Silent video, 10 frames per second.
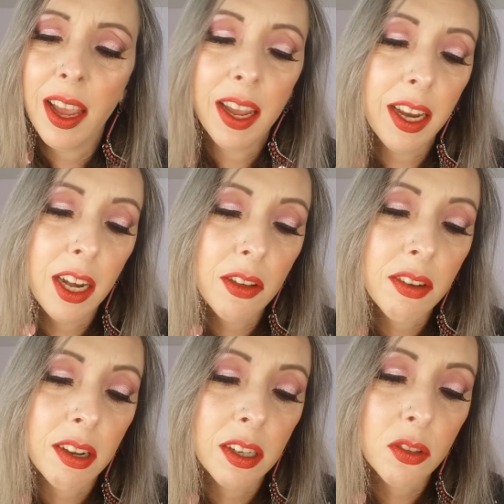ele é
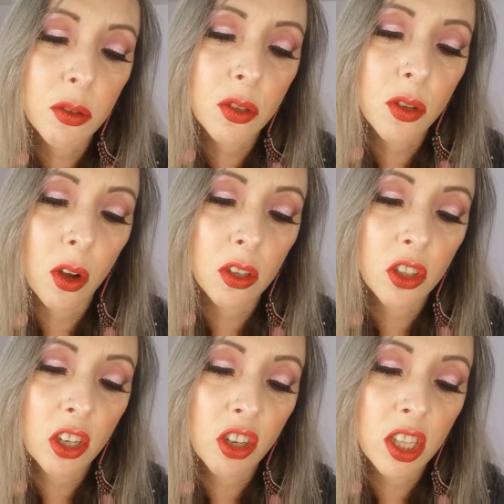encanto só,
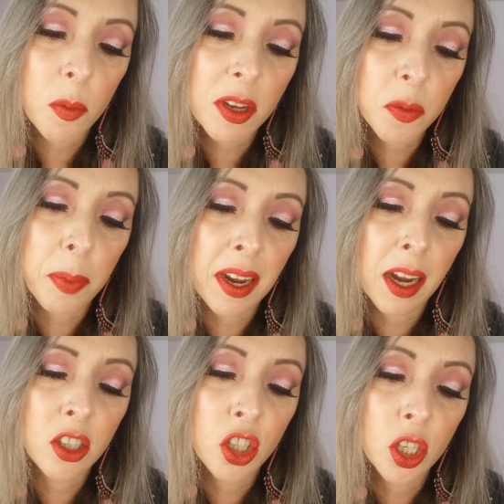gente. Ele tem umas
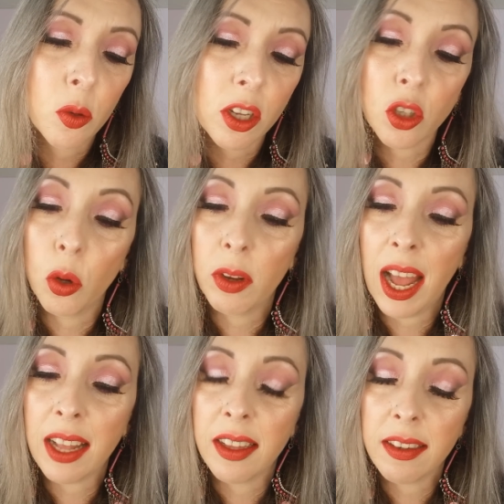partículas
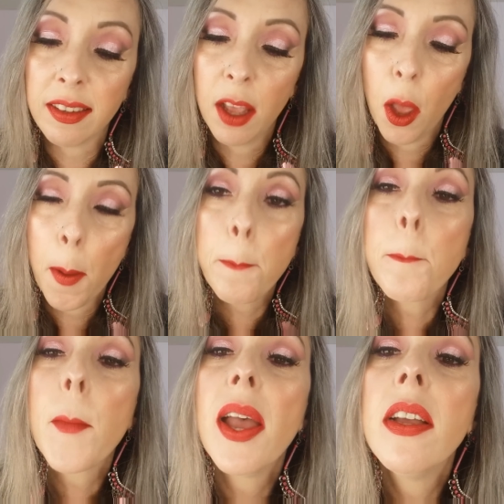douradas.
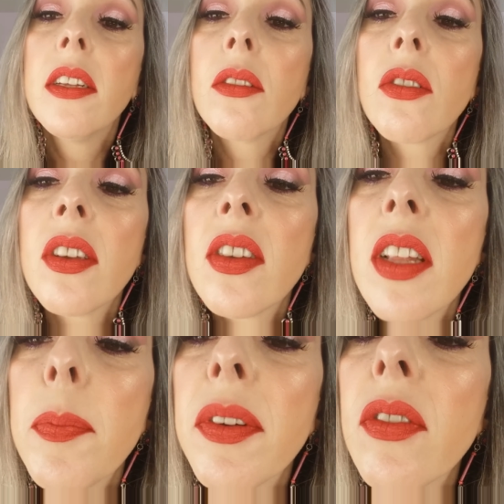Não sei se
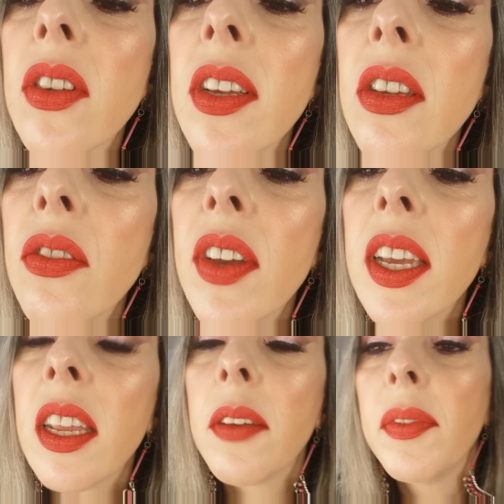dá para vocês
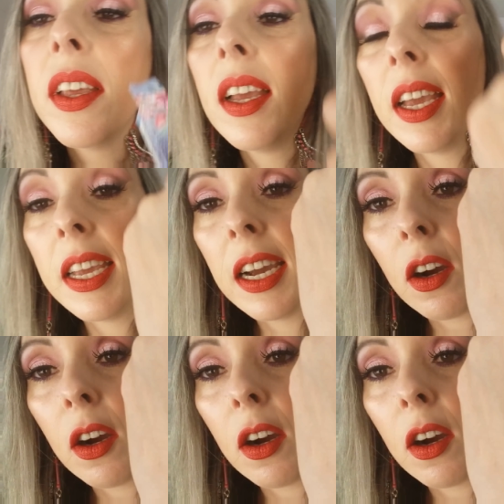verem. É a